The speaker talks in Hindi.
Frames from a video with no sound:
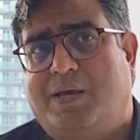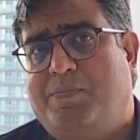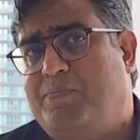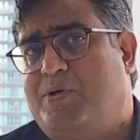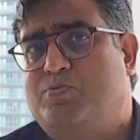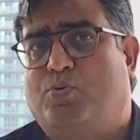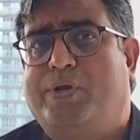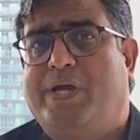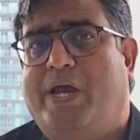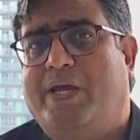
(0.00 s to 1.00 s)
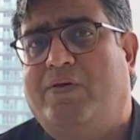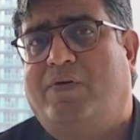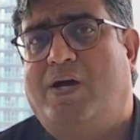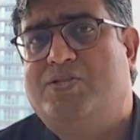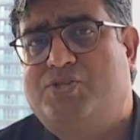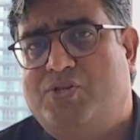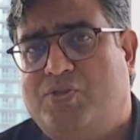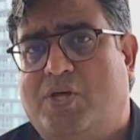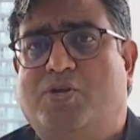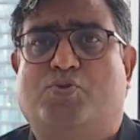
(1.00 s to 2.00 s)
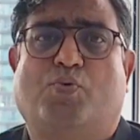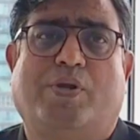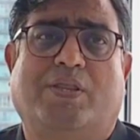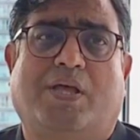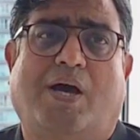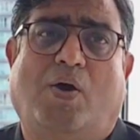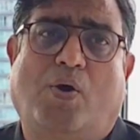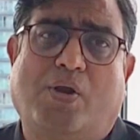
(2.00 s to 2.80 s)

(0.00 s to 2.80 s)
ये भी मजबूरी है कि वहाँ चिंतन शून्यता